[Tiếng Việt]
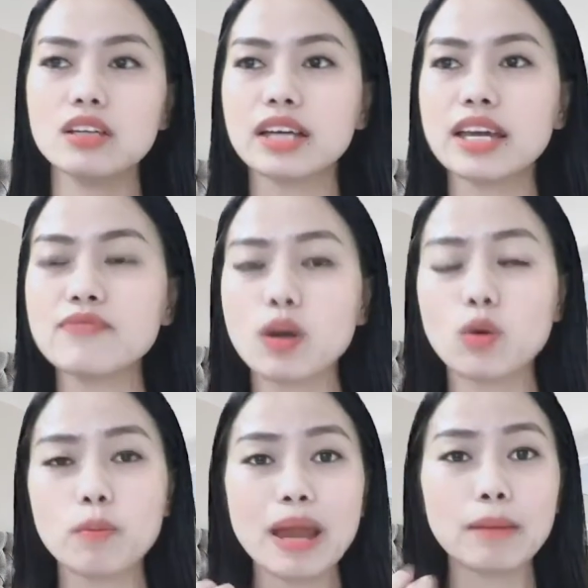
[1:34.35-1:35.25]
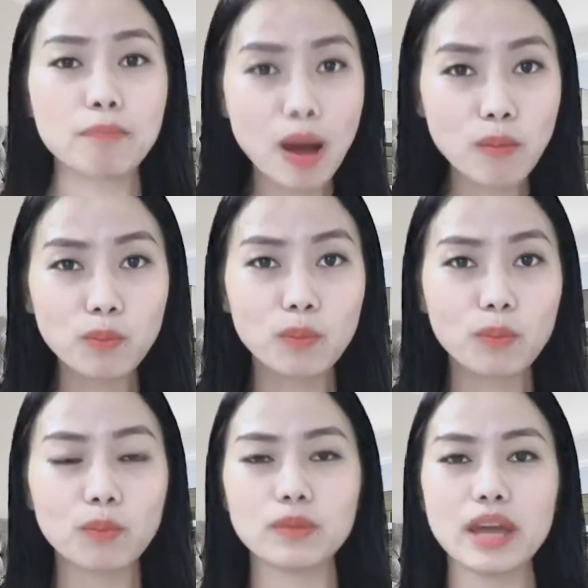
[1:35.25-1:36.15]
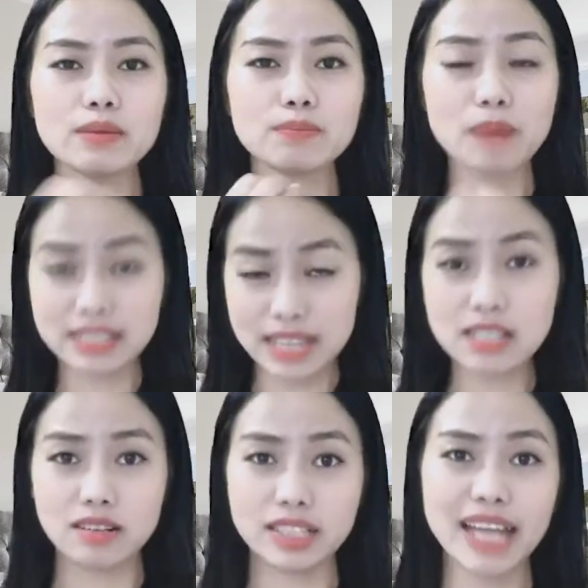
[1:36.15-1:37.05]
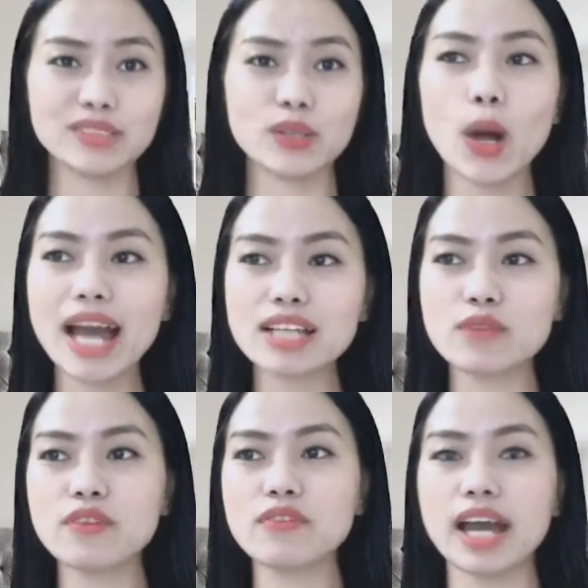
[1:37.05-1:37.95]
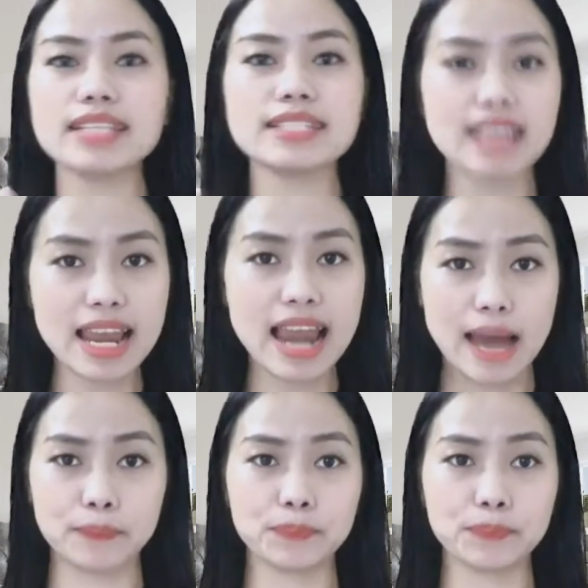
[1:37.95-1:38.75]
cái việc bạn mong em bạn sẽ trở thành nó khác so với việc anh sẽ làm